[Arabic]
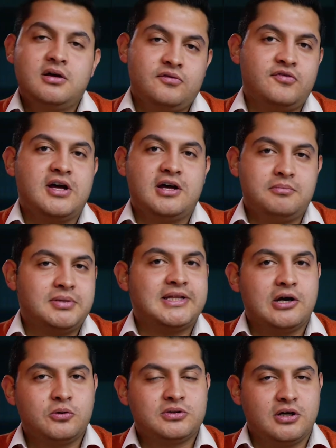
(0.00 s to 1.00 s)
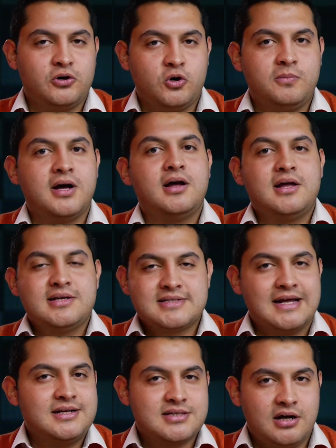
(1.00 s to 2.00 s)
فبتاخد تجربه
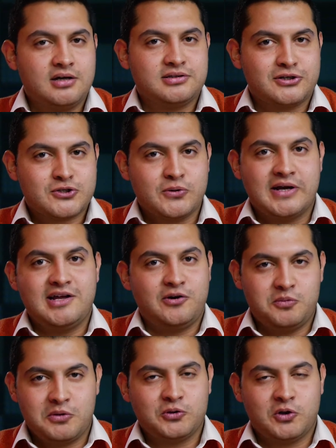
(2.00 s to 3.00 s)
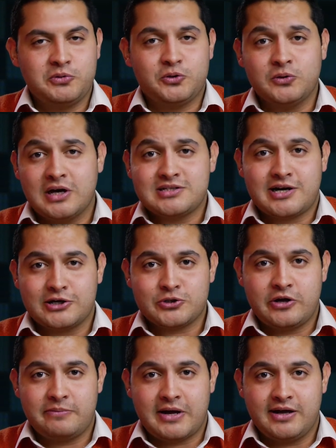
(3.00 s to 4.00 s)
سلسه اكتر شويه والموضوع بيكون اسرع
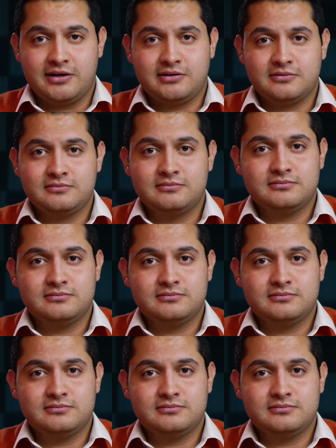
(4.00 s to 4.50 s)
شويه معاك